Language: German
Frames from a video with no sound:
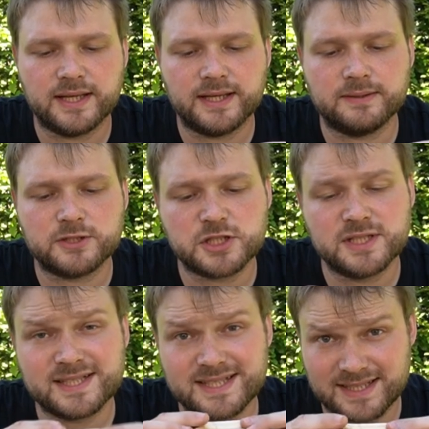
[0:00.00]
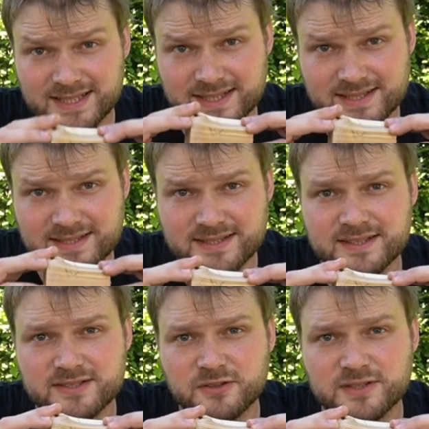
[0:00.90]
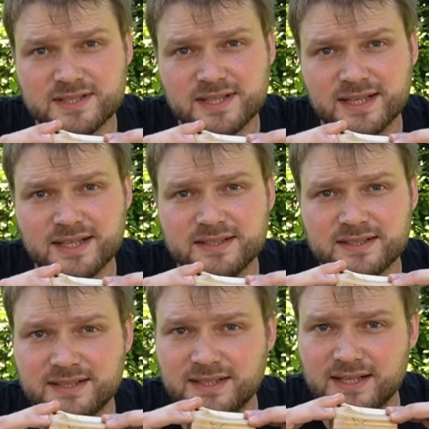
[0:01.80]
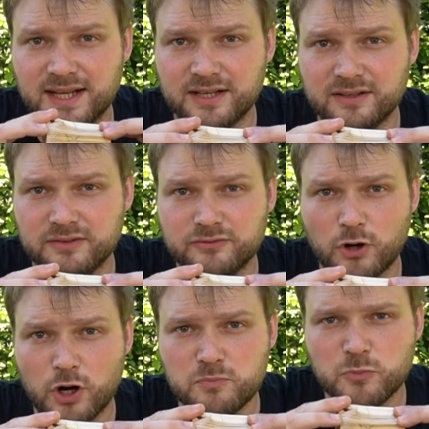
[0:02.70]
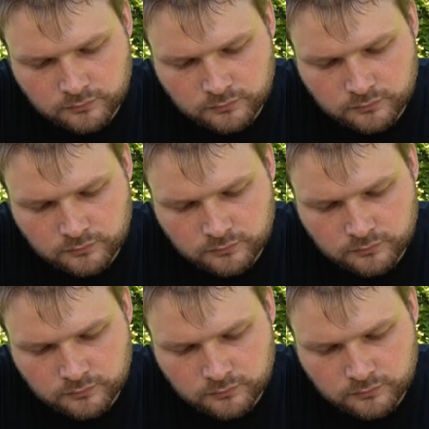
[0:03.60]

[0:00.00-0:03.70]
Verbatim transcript: äh, schnitze ich jetzt dieses Holzteil in eine Form.